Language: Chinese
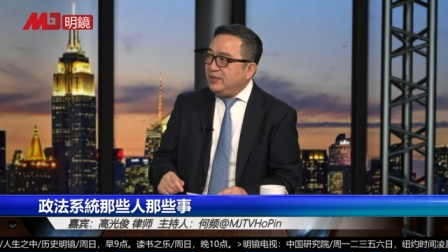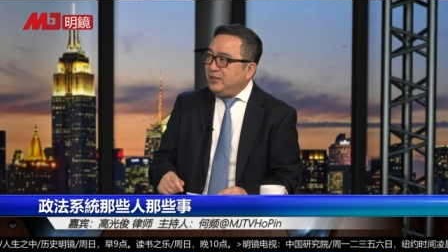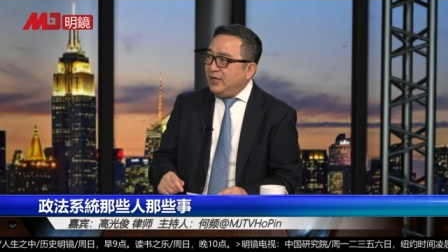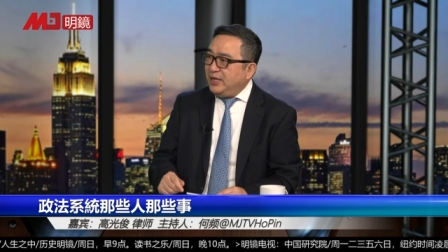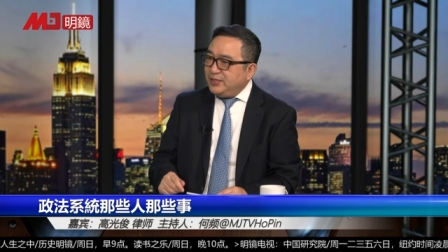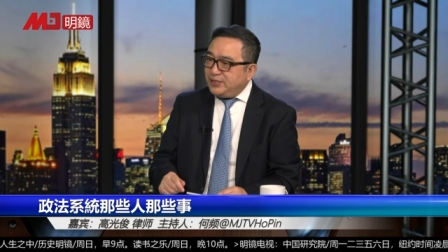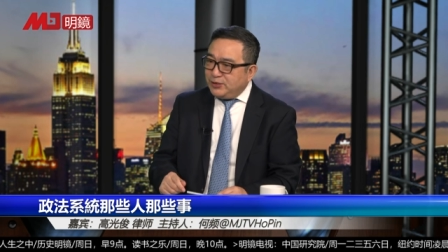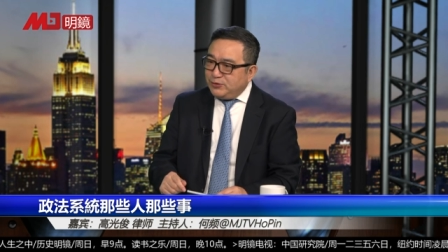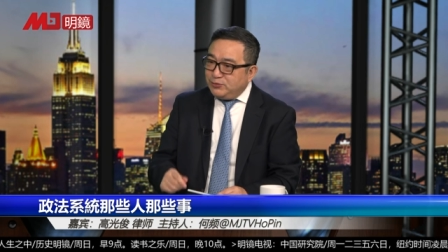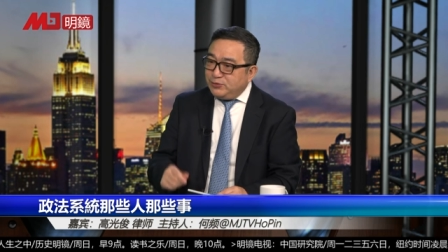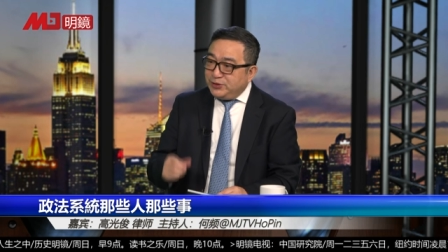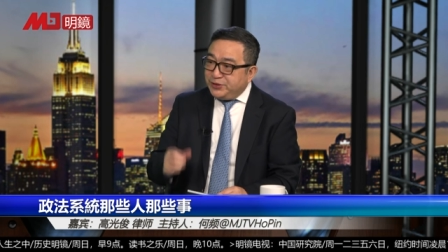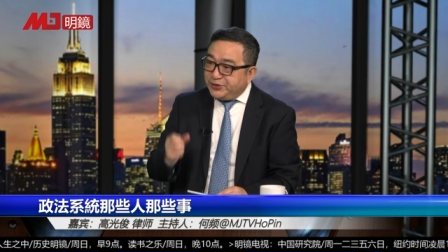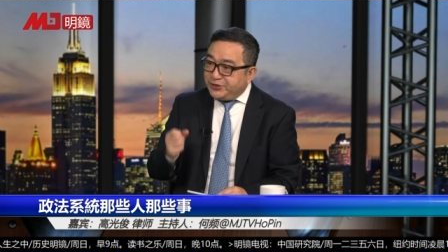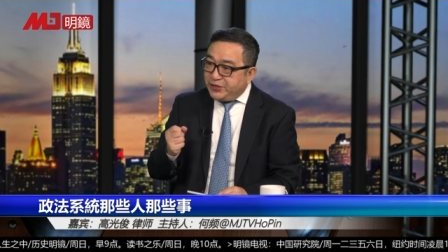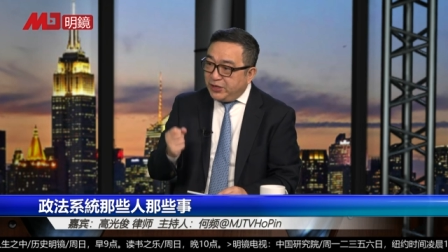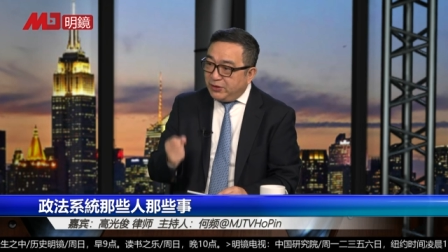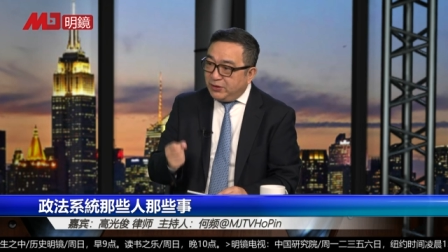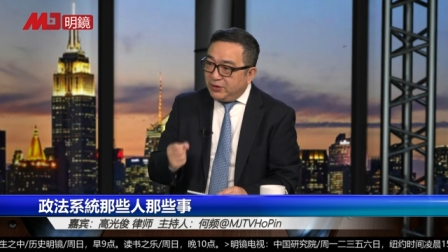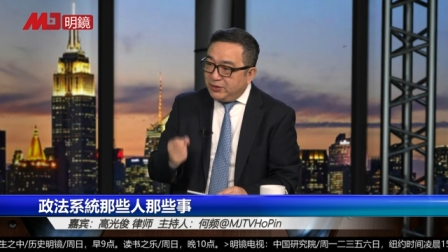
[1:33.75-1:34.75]
而在于你
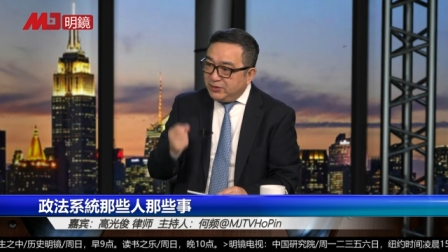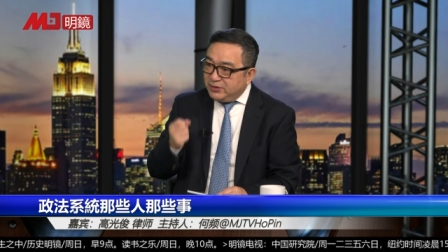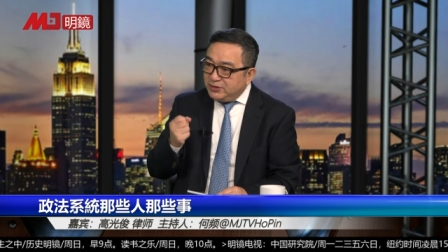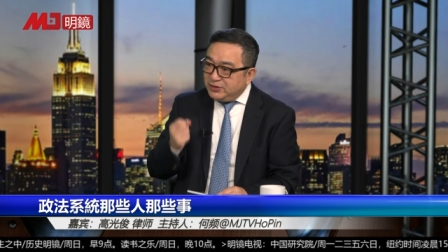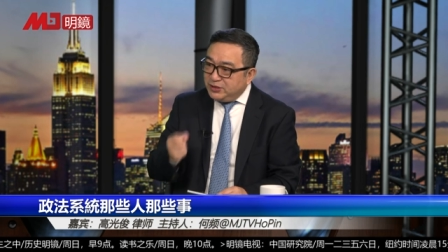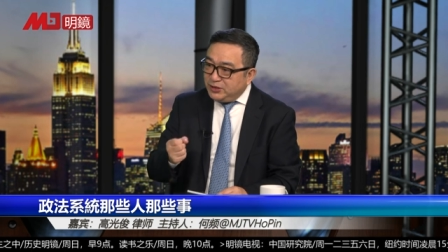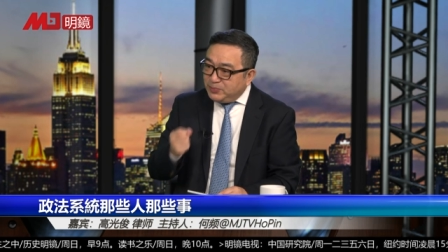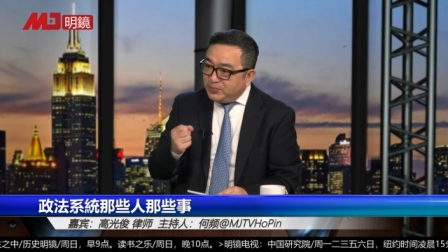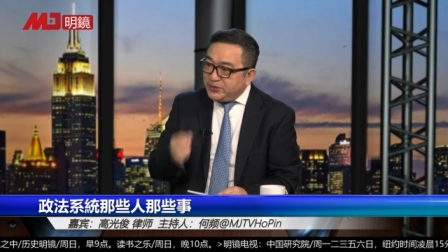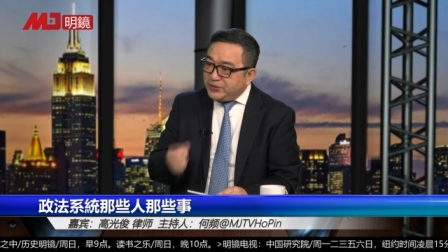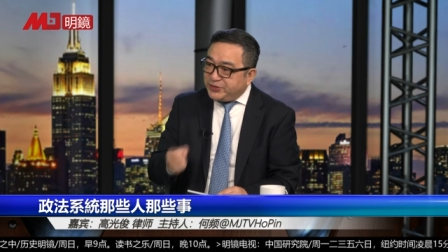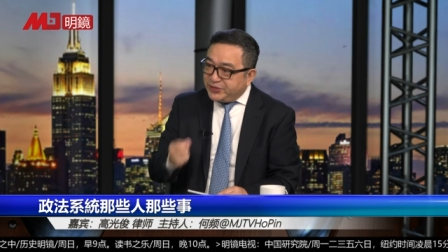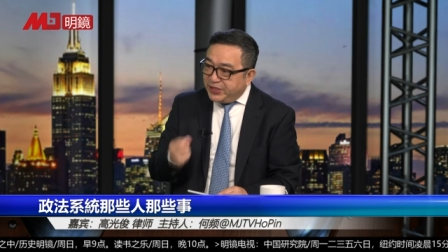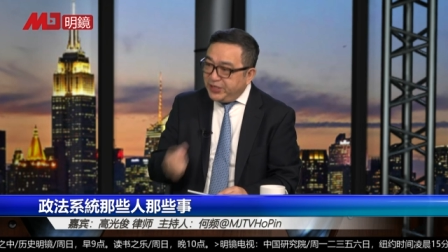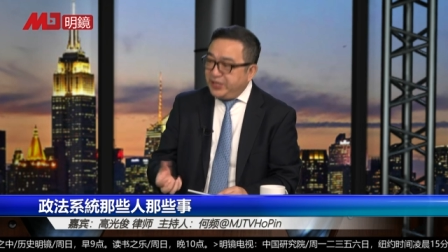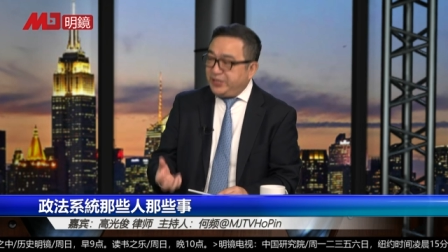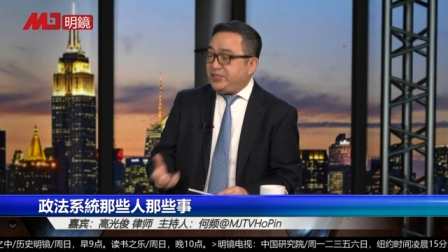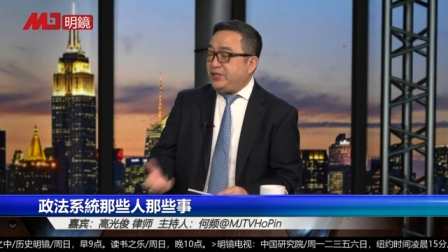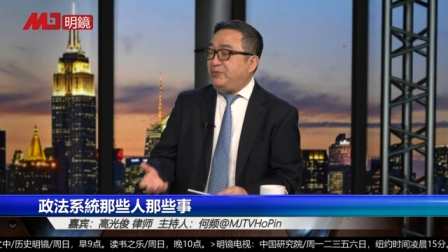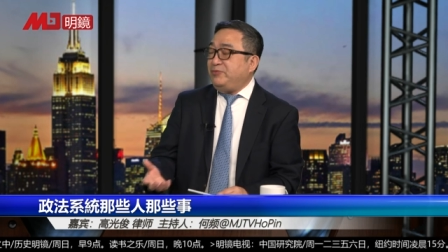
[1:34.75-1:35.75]
是不是
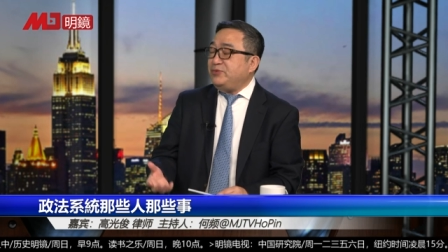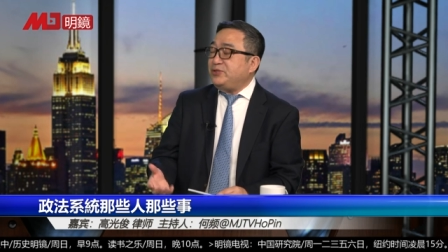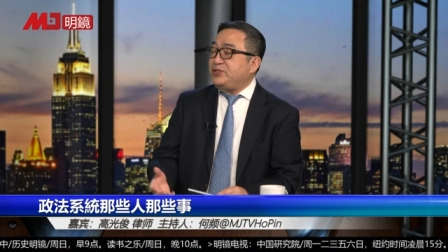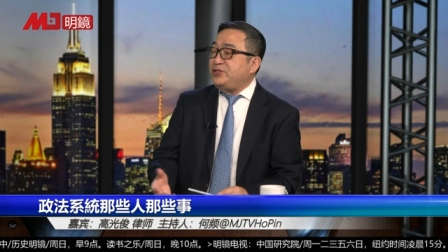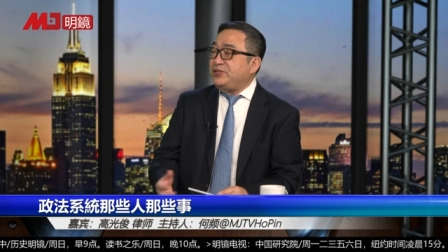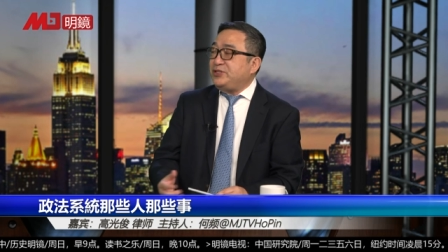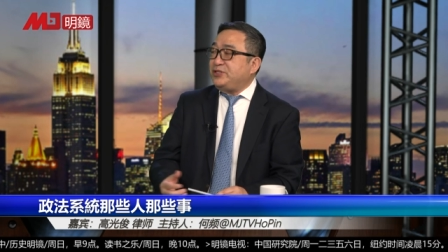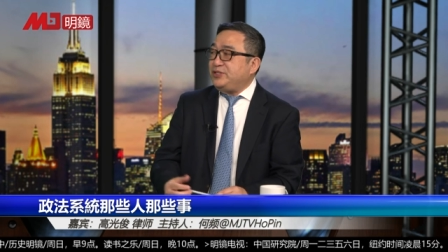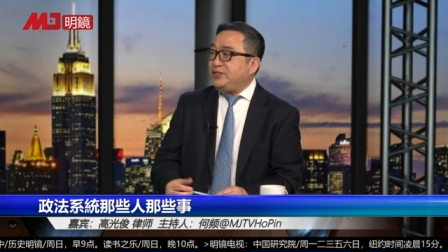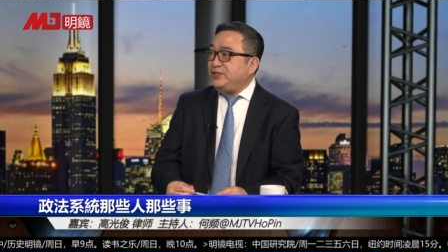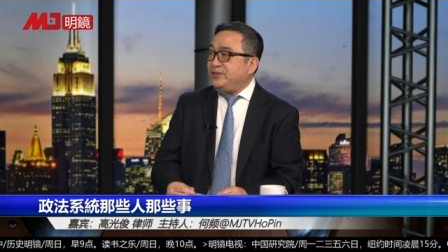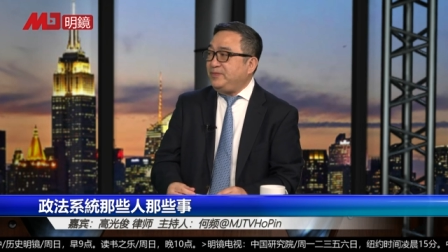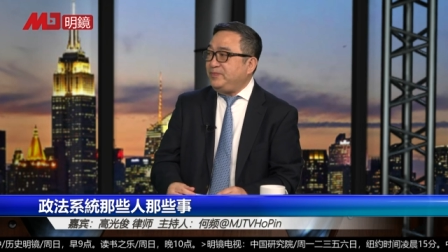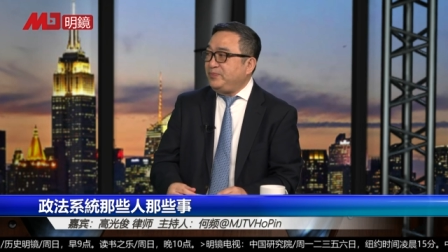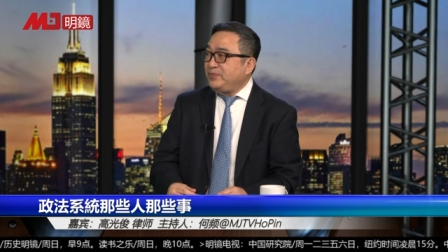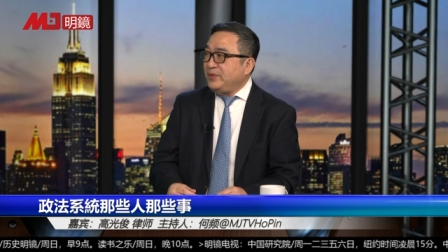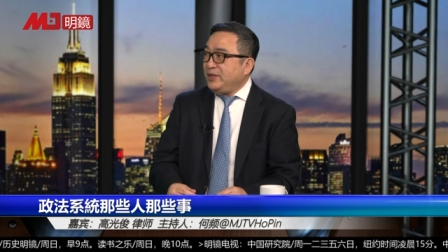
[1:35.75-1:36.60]
真的掌握事实。